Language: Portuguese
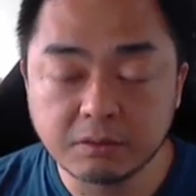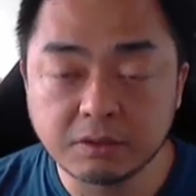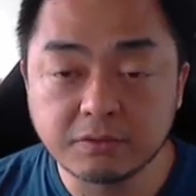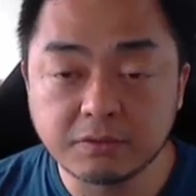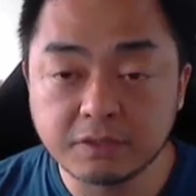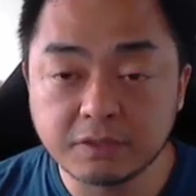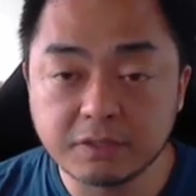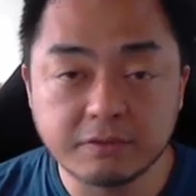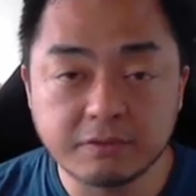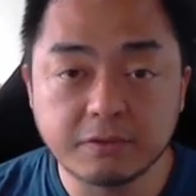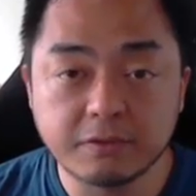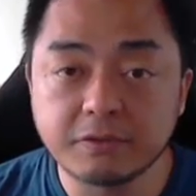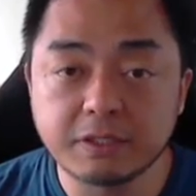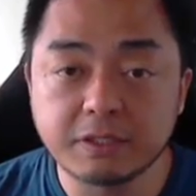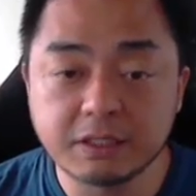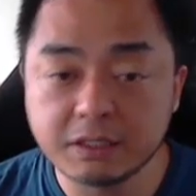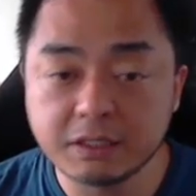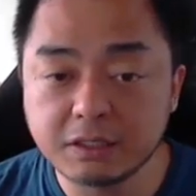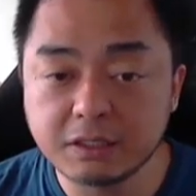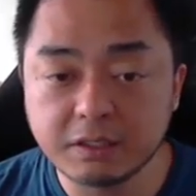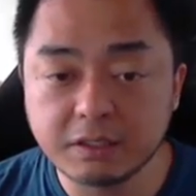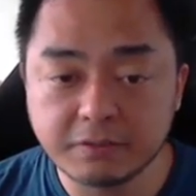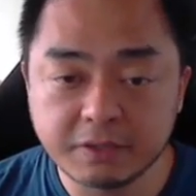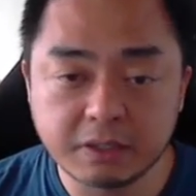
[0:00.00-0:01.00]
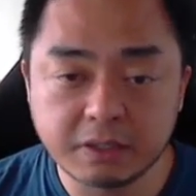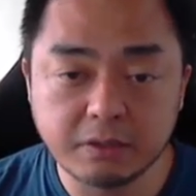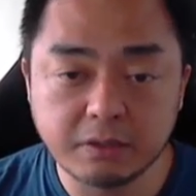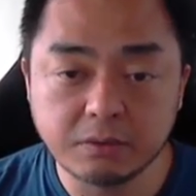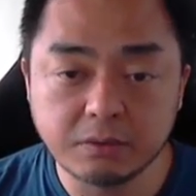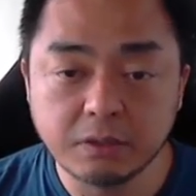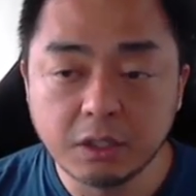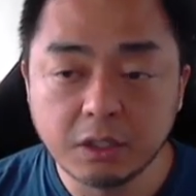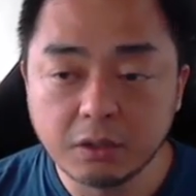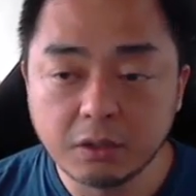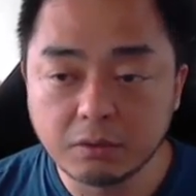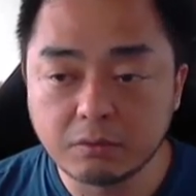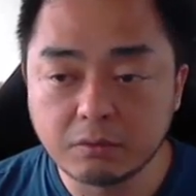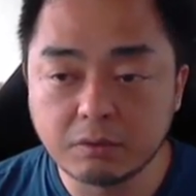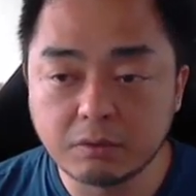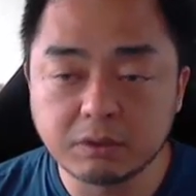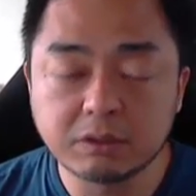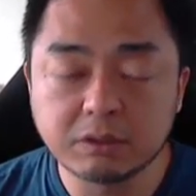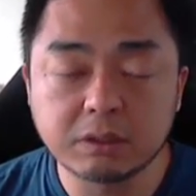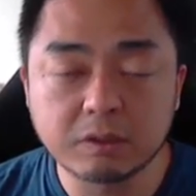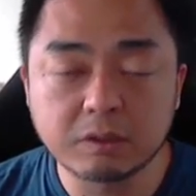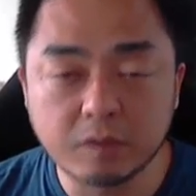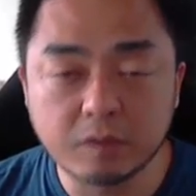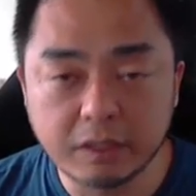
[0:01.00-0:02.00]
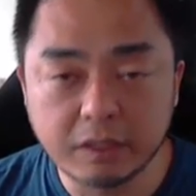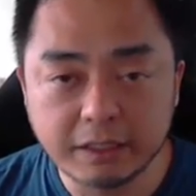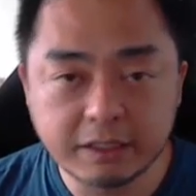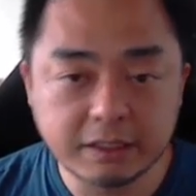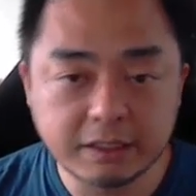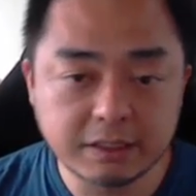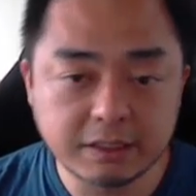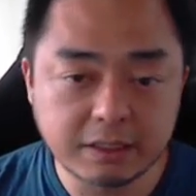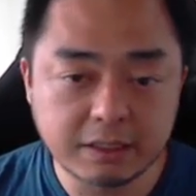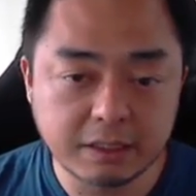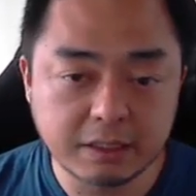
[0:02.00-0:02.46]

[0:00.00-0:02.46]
o quanto você vai fazer de life skill, o quanto a coleta